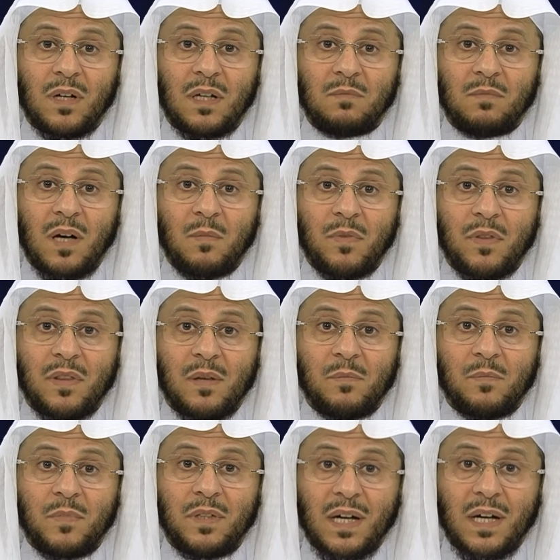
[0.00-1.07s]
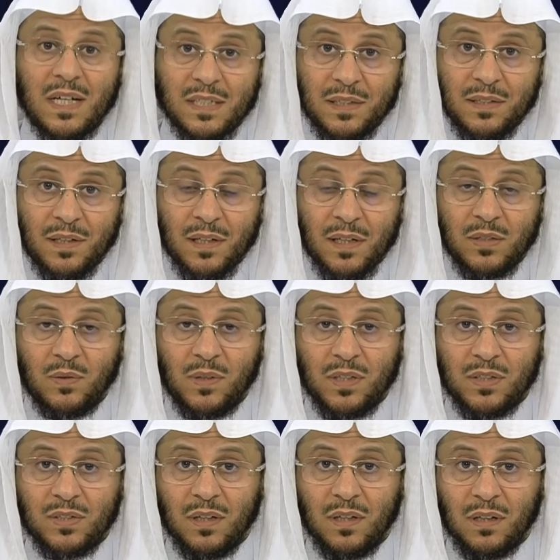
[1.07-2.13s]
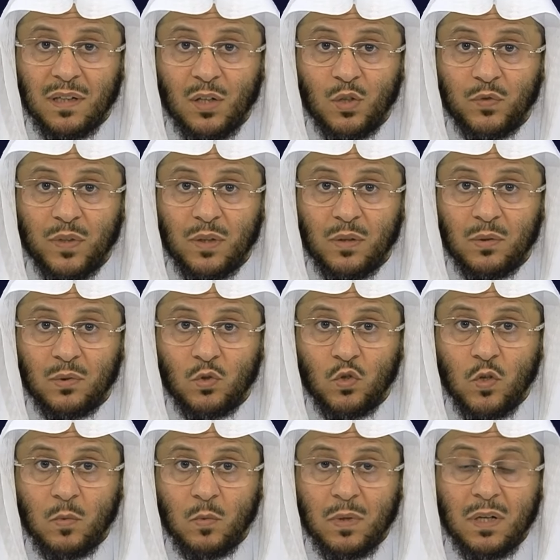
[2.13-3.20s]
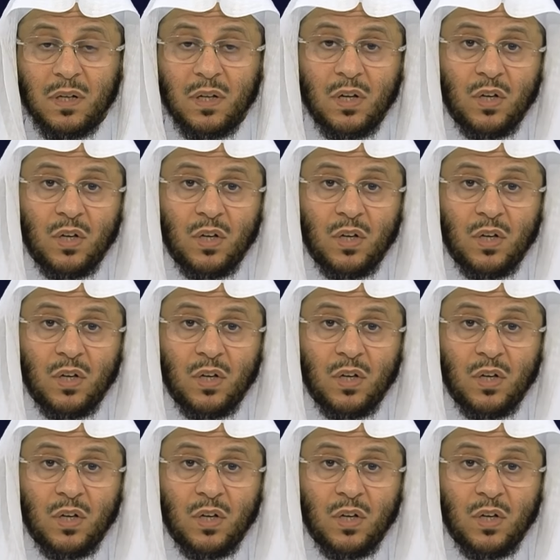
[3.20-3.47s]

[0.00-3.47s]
قال ما من ذنب أجدر أن يعجل الله فيه العقوبة